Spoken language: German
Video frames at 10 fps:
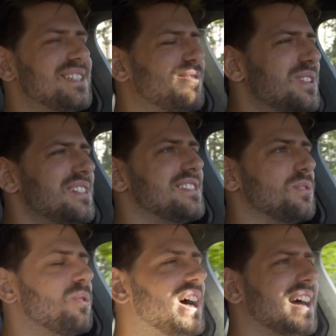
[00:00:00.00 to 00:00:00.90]
Das fühlt sich
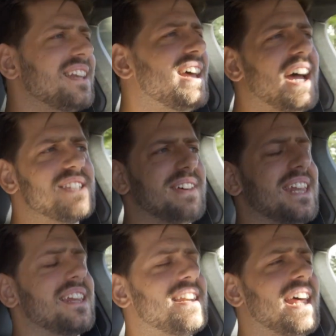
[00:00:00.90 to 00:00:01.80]
so arg an, als wenn
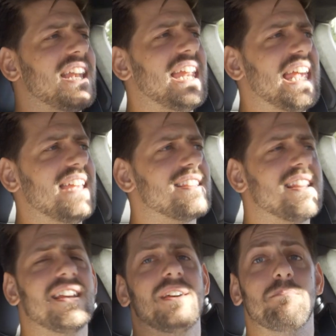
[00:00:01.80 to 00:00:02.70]
einen ein
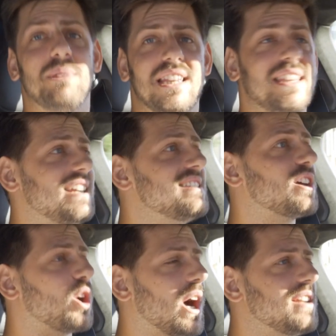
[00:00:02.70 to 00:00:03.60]
Esel mitten
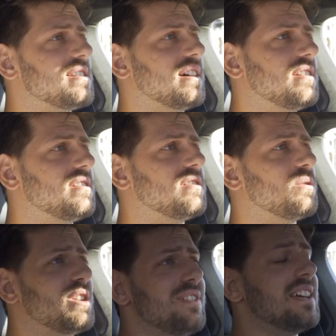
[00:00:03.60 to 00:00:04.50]
ins Kreuz tritt.
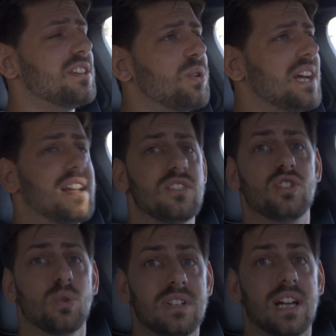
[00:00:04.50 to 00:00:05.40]
Oder vielleicht doch eher das
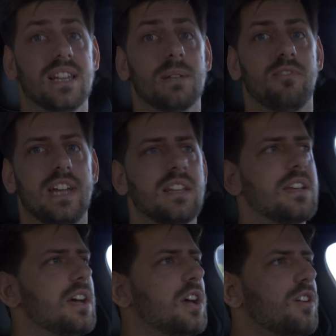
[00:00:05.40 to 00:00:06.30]
Stuttgarter Pferd
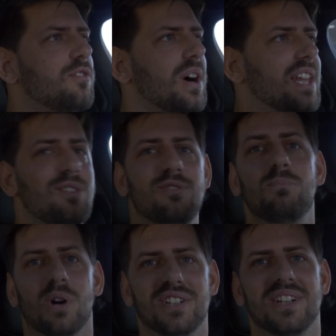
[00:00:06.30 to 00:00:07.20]
vorne vom
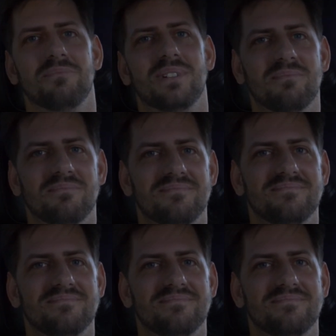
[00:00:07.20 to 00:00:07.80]
Porsche-Emblem.